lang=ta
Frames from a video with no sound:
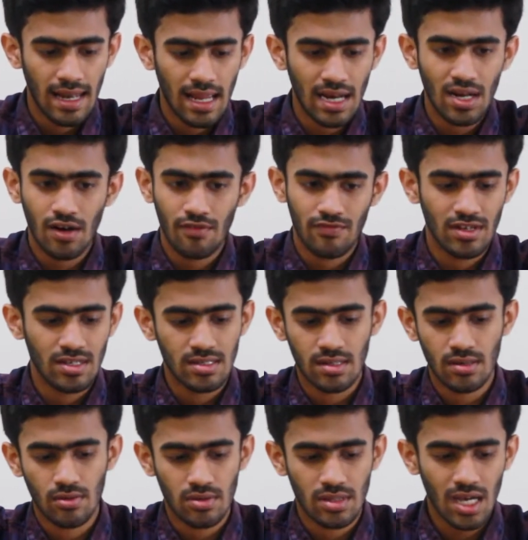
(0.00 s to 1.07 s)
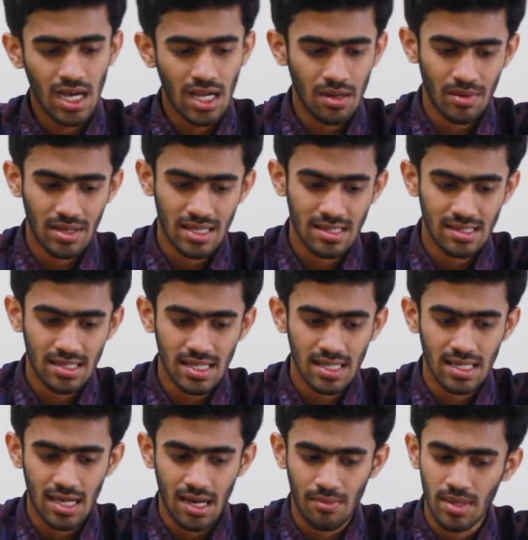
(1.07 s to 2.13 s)
லென் ஆஃப் லிஸ்ட்னு கொடுத்தா நம்மளுக்கு த்ரீ
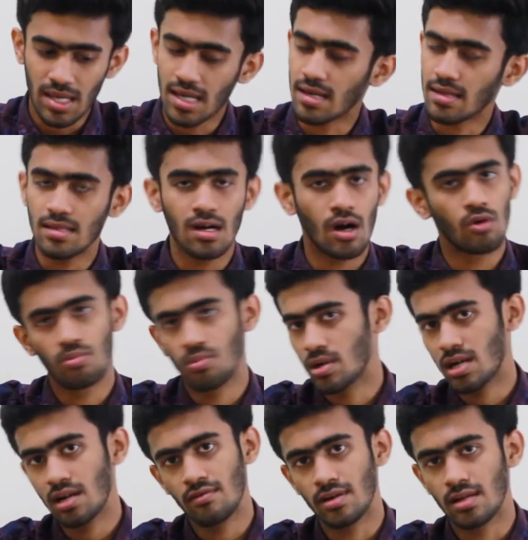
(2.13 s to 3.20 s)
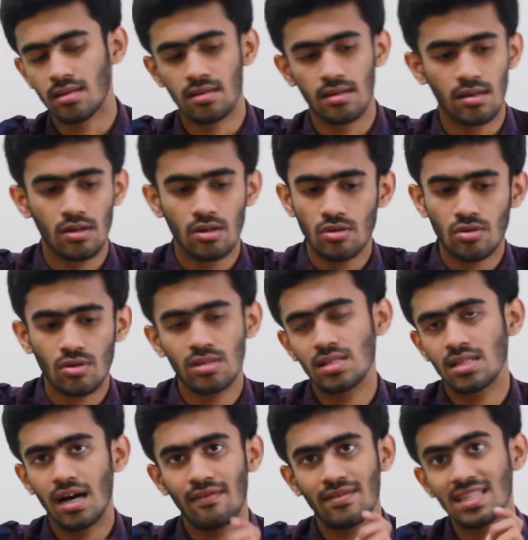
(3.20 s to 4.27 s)
அப்படிங்கிறது அவுட்டில் வருது ஸோ
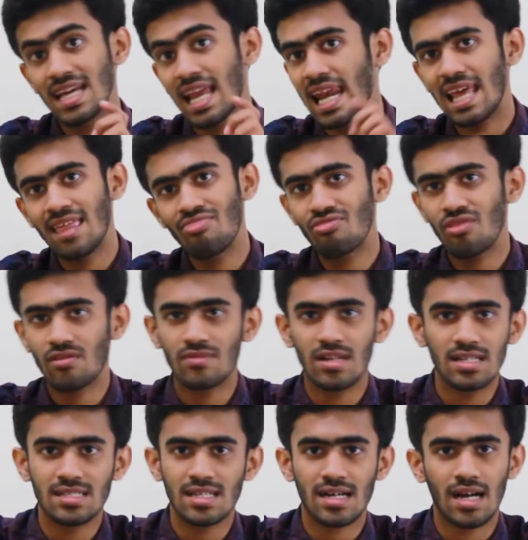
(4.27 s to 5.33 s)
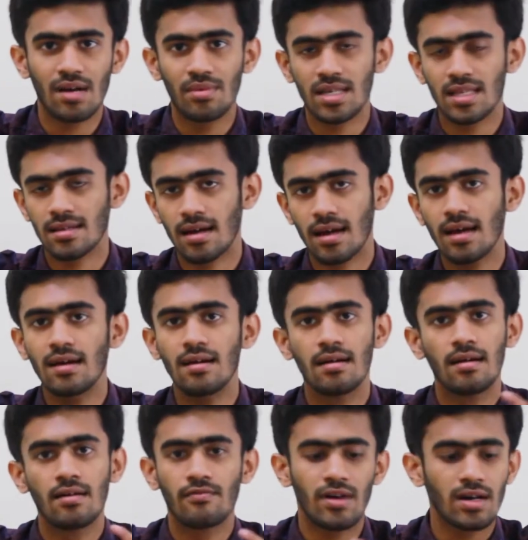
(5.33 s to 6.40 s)
இதுதான் வந்து லென்த் ஆஃப் த லிஸ்ட்டை கண்டுபிடிக்கிறதுக்கான
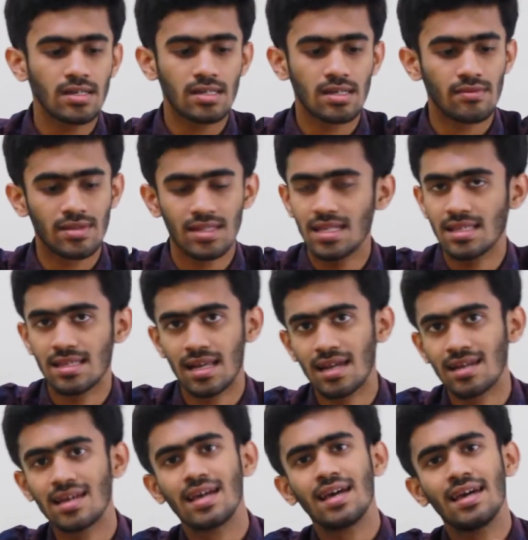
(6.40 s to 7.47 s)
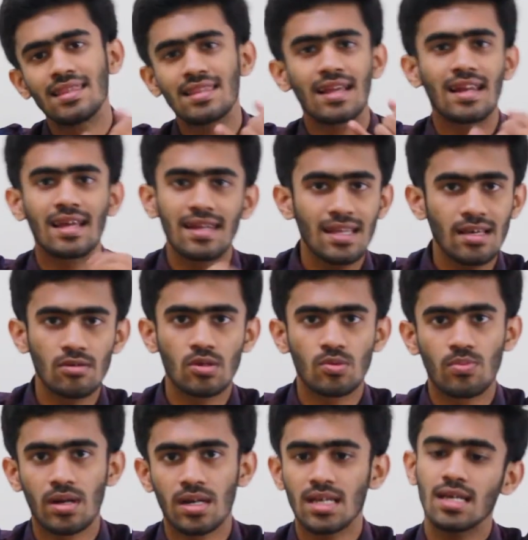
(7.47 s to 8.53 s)
ஃபங்க்ஷன் வந்து இந்த லென் இந்த லென்னை
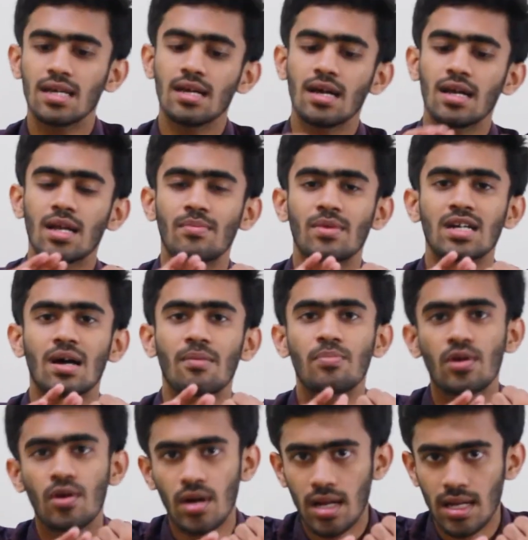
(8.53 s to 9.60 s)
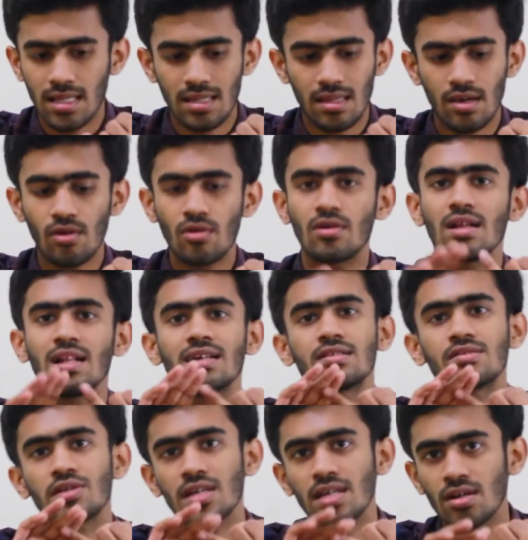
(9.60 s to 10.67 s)
யூஸ் பண்ணி நம்ம டப்புளோட லென்த்தையோ இல்லை
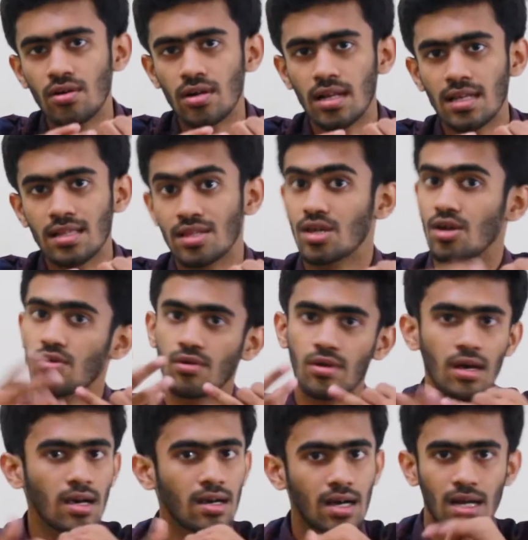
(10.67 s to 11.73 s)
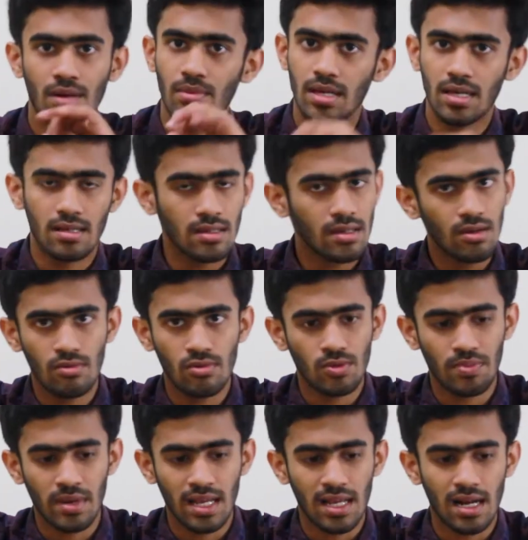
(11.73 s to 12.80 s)
ஸ்ட்ரிங்கோட லென்த்தையோ கூட கண்டுபிடிக்கிறதுக்கு
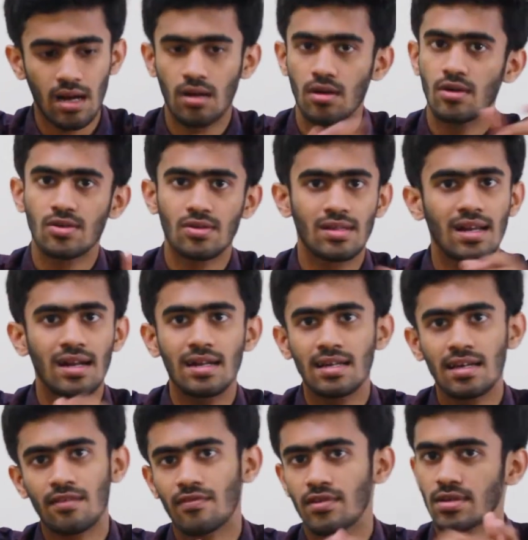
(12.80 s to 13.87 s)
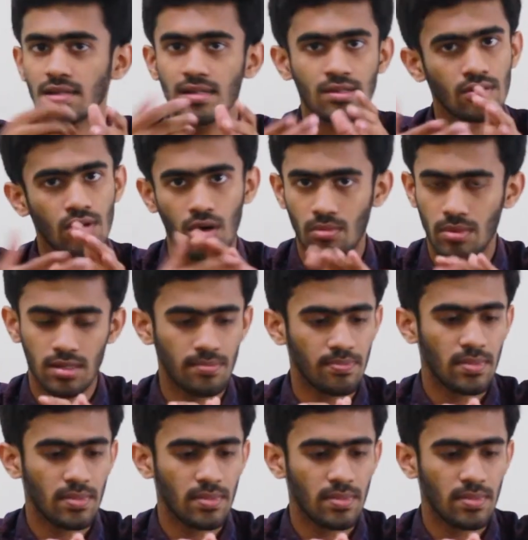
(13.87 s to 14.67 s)
யூஸ் பண்ணிக்கலாம் ஸோ இந்த லென்னுங்கிற ஃபங்க்ஷன் இஸ் காம்